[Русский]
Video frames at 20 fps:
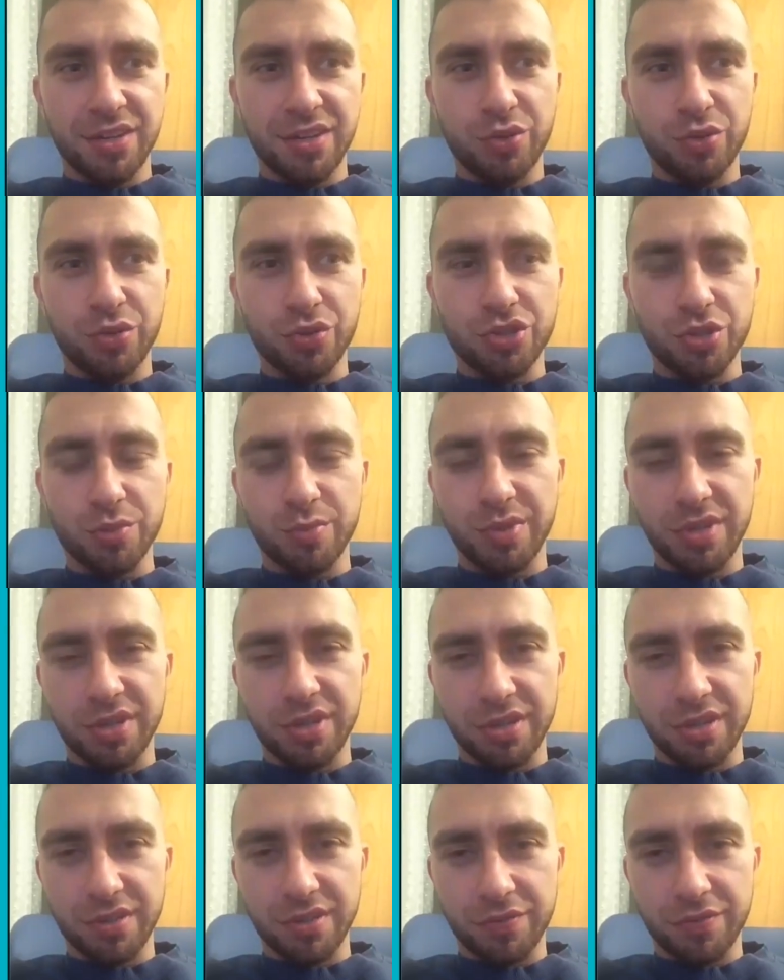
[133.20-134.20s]
то,
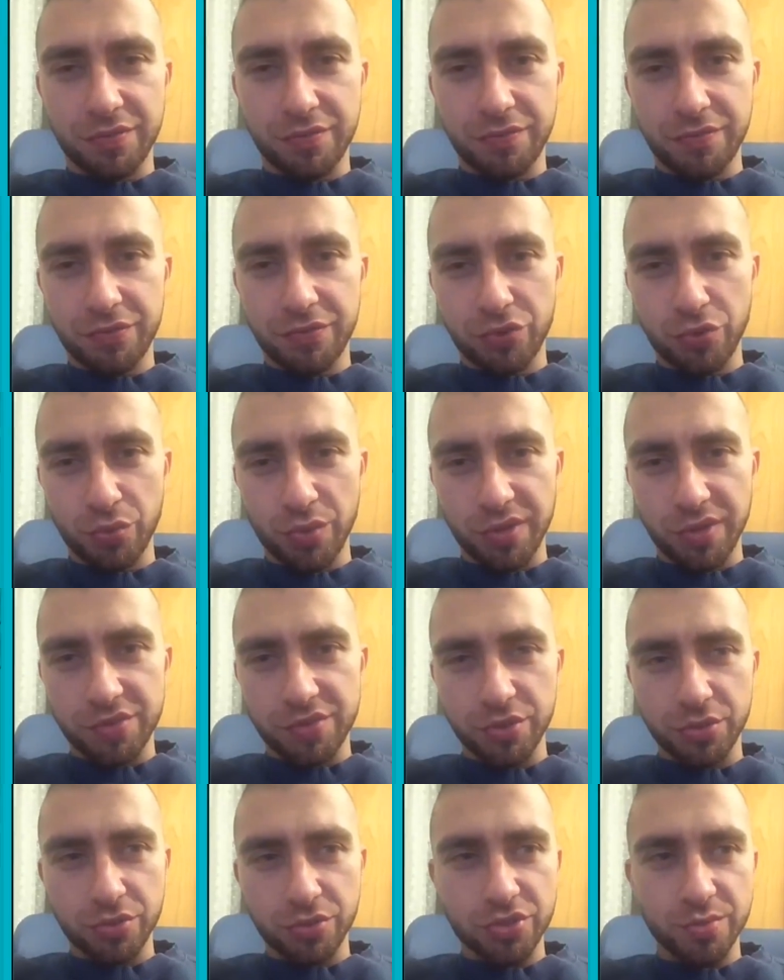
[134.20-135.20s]
чтобы в туре
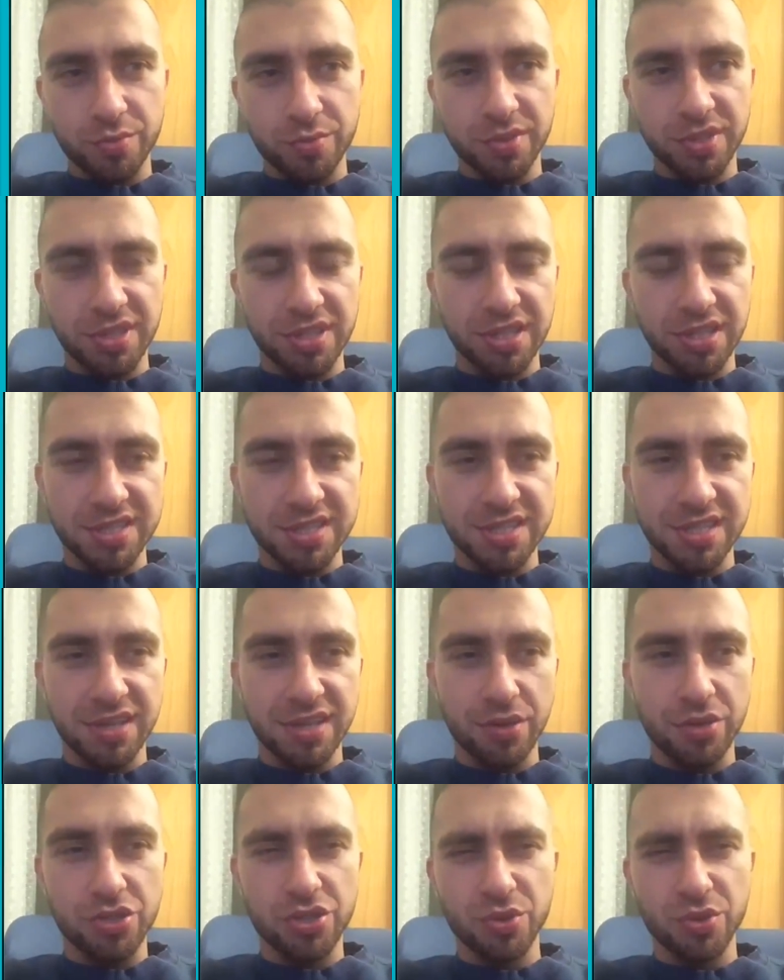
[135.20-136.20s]
все тоже было классно.
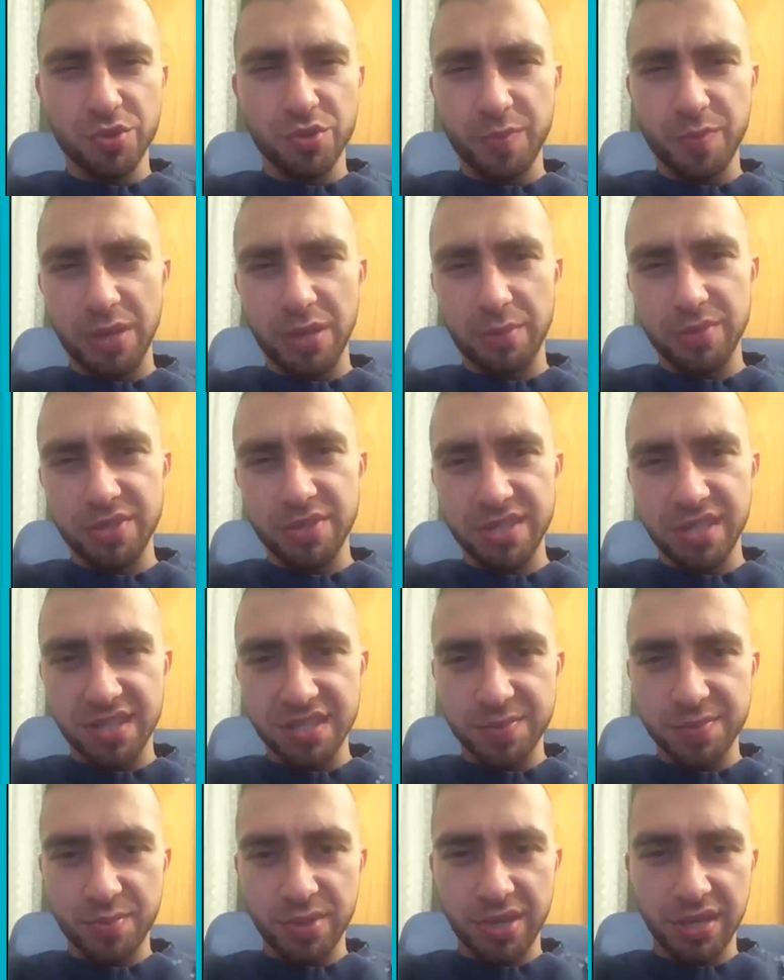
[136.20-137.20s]
Короче, не успели мы снять
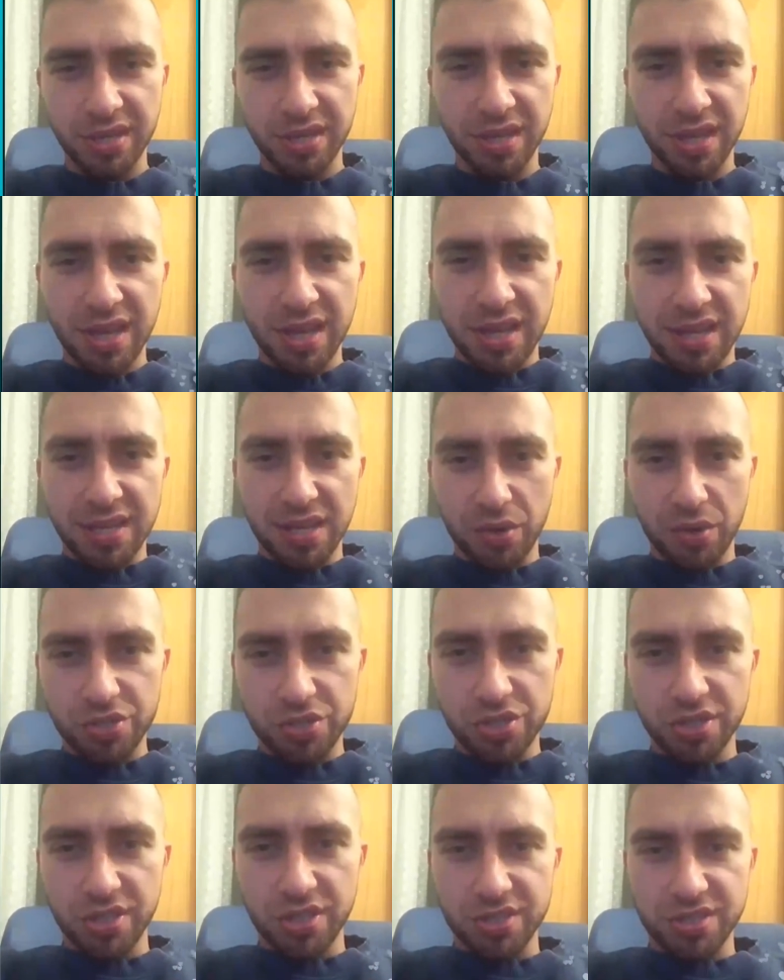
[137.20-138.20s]
аспирин. Я
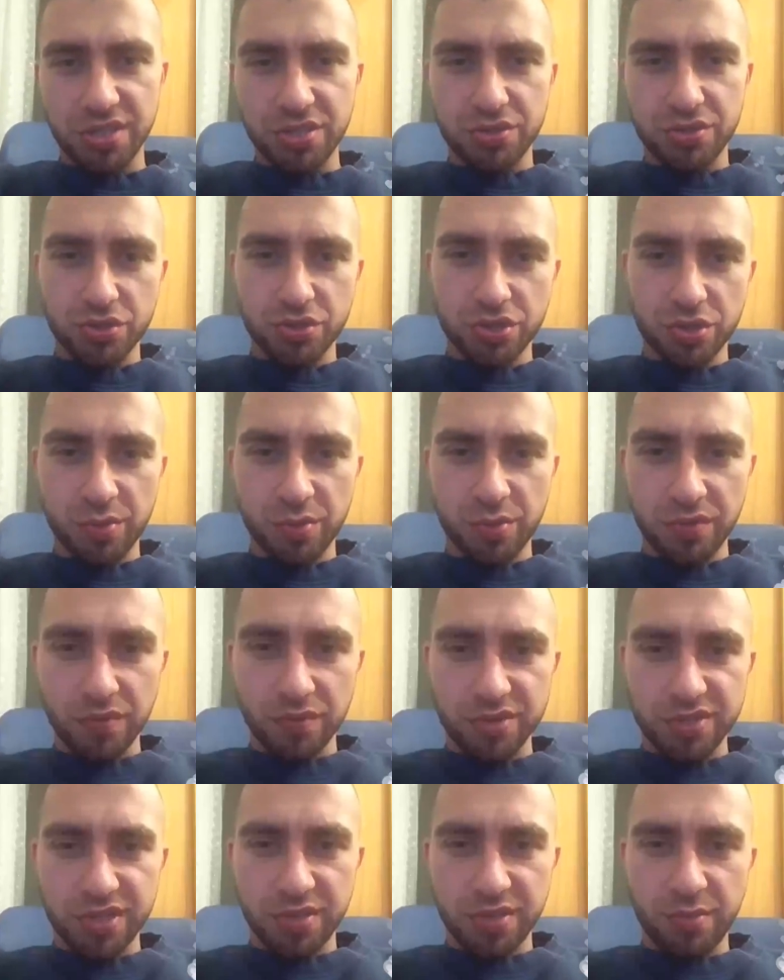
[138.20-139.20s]
очень надеюсь, что мы его
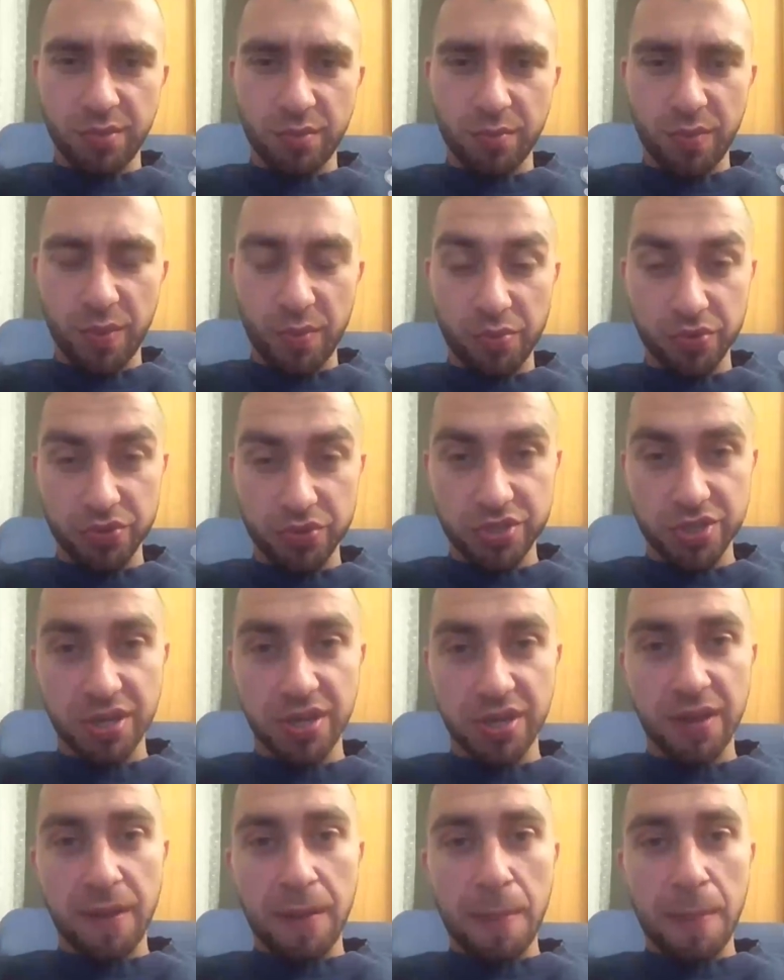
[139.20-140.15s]
снимем попозже.